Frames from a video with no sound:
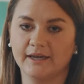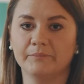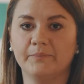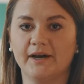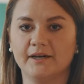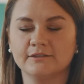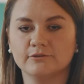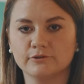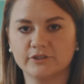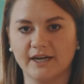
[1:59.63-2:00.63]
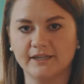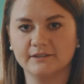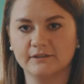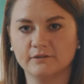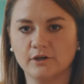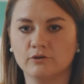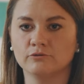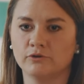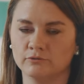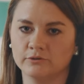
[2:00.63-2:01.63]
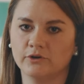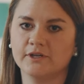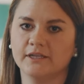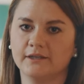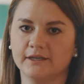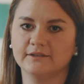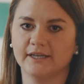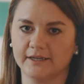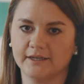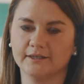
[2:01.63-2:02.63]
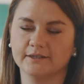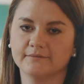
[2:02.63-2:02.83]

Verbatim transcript: gern planen und gestalten und kundenorientiert denken.